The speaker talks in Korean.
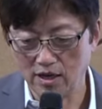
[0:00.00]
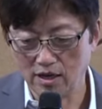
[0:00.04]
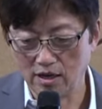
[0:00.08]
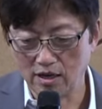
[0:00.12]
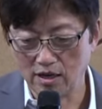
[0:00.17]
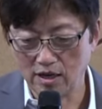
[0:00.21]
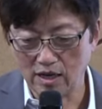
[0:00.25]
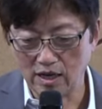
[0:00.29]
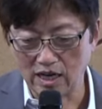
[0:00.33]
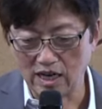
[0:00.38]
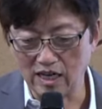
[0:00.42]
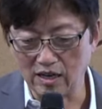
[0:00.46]

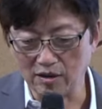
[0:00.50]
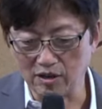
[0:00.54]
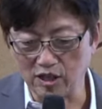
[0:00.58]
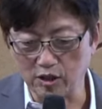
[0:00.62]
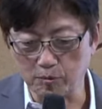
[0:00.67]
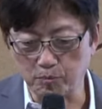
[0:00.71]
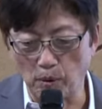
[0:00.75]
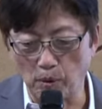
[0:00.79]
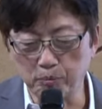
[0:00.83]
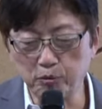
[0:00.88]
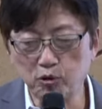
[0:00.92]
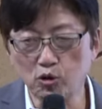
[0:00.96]
하나님께서
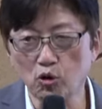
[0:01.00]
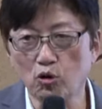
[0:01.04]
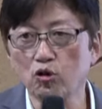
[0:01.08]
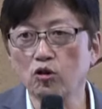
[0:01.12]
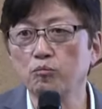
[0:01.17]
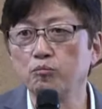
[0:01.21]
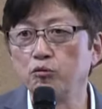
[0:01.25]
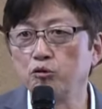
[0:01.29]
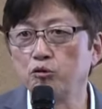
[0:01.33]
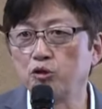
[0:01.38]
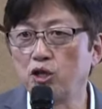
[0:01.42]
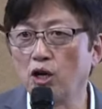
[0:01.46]
법적으로
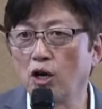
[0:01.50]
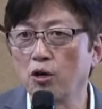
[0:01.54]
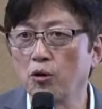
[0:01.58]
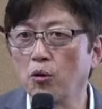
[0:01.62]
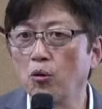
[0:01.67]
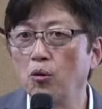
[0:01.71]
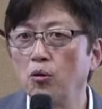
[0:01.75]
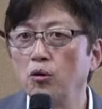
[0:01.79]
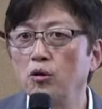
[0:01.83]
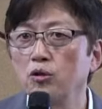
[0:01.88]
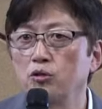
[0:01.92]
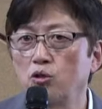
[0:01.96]

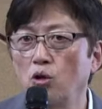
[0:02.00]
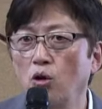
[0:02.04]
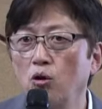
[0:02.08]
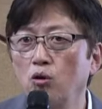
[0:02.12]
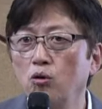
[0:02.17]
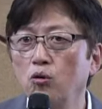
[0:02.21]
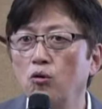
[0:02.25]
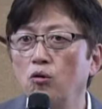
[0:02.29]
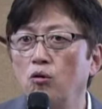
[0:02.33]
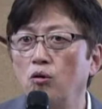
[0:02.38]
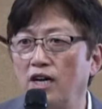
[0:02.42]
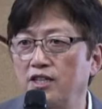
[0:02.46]
무죄로
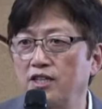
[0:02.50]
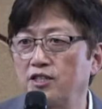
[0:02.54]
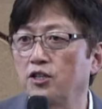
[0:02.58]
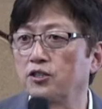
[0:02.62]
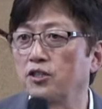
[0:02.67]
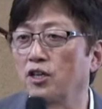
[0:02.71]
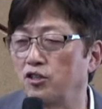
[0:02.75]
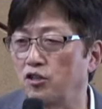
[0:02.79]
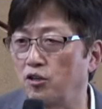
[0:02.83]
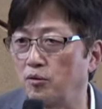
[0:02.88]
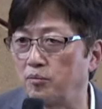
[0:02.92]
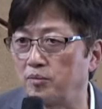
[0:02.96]

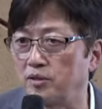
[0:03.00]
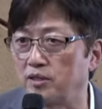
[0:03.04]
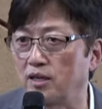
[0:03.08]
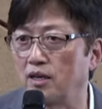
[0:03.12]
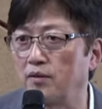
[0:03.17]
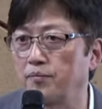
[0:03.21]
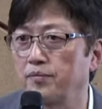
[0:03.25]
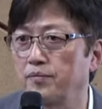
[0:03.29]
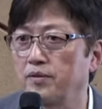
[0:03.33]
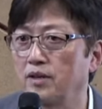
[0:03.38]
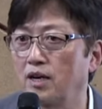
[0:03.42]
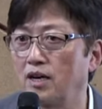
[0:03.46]
선고하셨다는 겁니다.
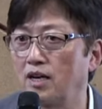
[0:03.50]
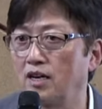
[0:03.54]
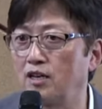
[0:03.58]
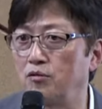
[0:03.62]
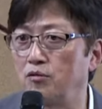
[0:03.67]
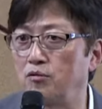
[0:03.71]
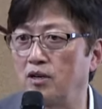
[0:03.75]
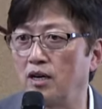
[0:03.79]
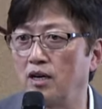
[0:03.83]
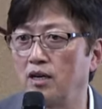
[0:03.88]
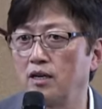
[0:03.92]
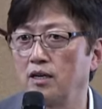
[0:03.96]

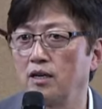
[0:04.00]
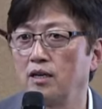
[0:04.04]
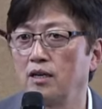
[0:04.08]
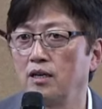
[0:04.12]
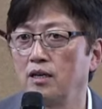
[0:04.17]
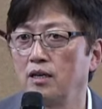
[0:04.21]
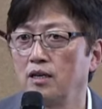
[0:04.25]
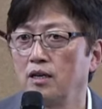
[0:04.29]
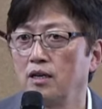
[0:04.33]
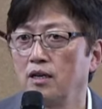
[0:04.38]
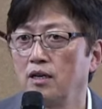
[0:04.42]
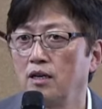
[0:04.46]
할렐루야.
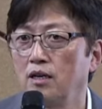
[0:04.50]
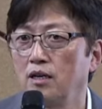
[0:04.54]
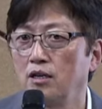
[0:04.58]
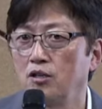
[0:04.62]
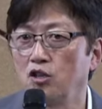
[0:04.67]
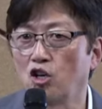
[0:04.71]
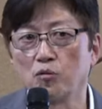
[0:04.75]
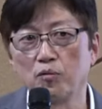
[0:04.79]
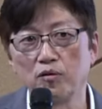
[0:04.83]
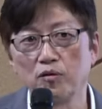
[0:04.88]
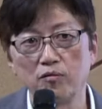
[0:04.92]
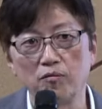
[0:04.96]

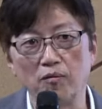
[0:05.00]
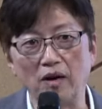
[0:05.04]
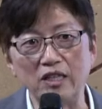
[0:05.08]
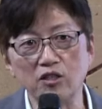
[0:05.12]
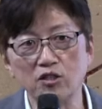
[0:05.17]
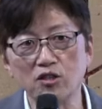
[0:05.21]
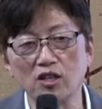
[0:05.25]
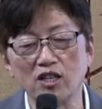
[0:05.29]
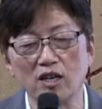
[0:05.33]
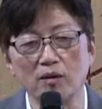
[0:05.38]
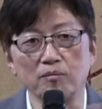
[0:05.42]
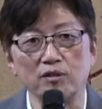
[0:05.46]
여러분
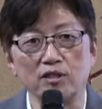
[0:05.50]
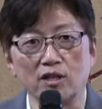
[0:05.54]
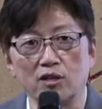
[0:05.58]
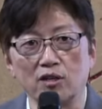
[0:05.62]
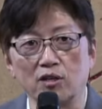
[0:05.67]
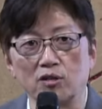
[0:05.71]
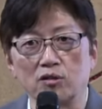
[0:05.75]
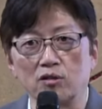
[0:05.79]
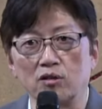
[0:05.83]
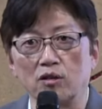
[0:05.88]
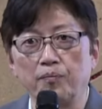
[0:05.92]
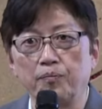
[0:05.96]
완전합니다. 그래서